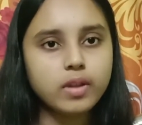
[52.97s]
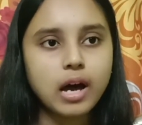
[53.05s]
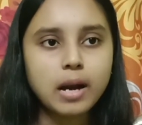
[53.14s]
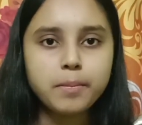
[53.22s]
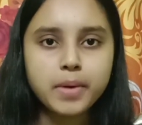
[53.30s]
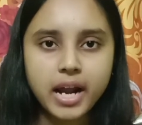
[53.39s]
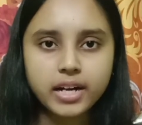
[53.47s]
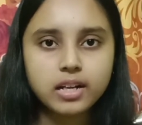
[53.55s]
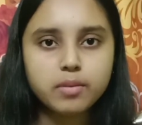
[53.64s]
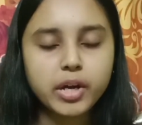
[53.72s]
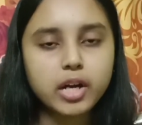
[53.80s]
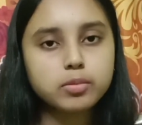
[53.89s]
আর
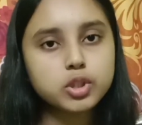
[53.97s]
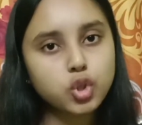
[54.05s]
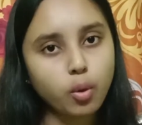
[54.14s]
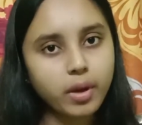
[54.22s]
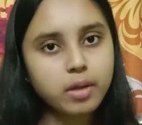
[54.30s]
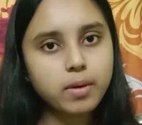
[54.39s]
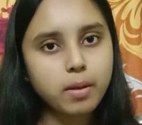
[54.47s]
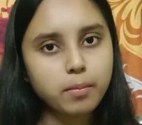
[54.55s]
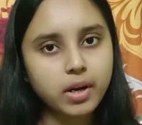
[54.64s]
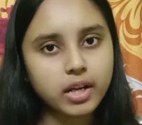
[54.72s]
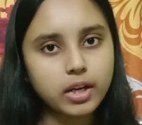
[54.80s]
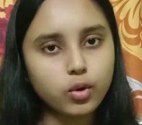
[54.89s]
ব্রাইডাল মেকআপের সময় বা
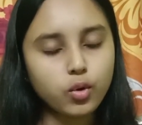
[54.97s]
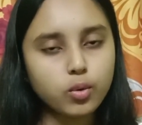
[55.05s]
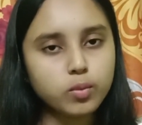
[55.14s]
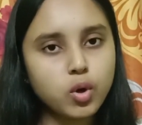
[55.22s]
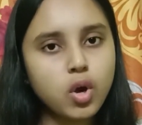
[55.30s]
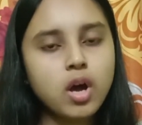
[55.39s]
আমরা কেন করব